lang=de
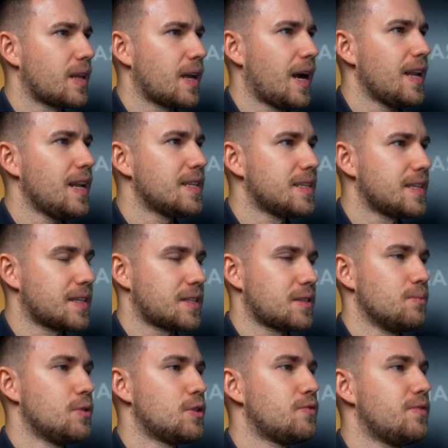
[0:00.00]
allerdings
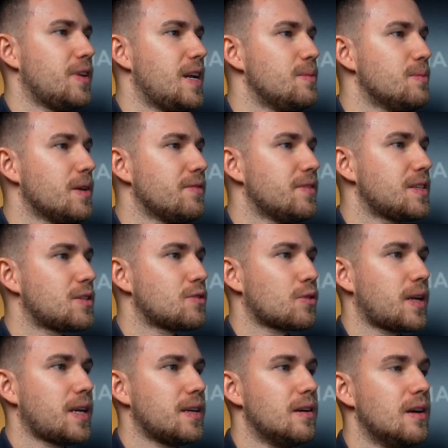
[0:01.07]
müssen wir immer wissen,
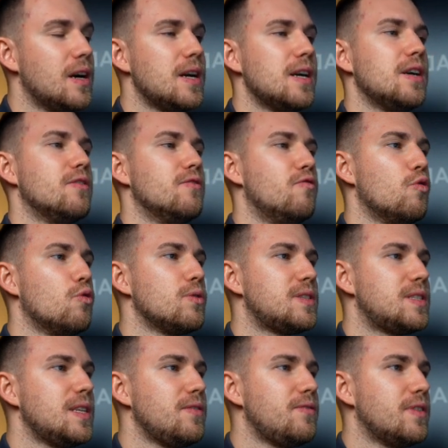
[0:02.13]
okay, wo
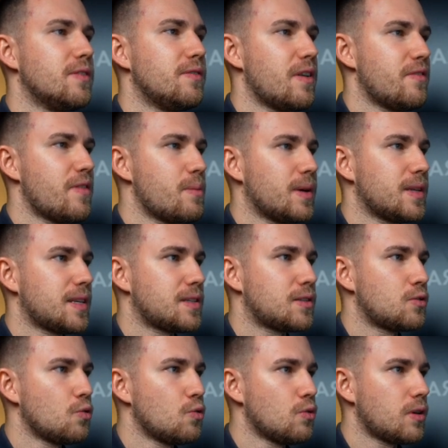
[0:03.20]
sind wir? Weil wenn man das
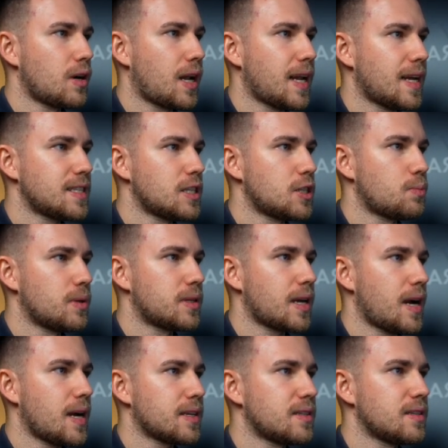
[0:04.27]
so klassisch
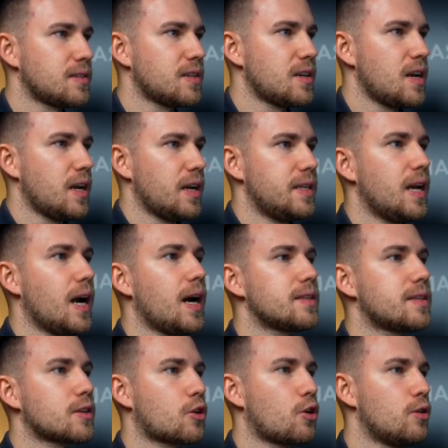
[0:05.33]
betrachtet, ja,
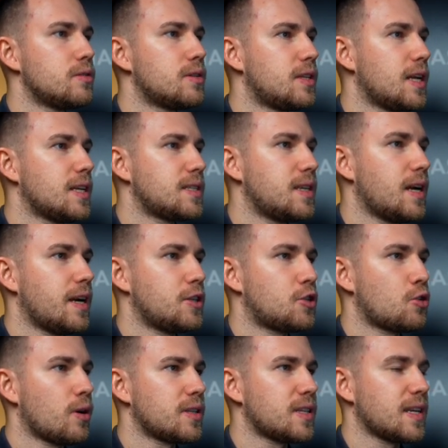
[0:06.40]
dann könnte das hier ein
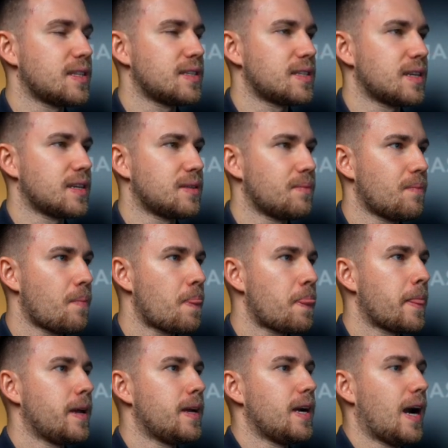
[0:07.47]
Short-Trend sein.
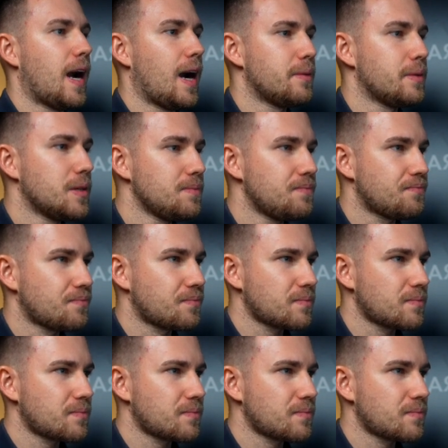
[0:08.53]
Aber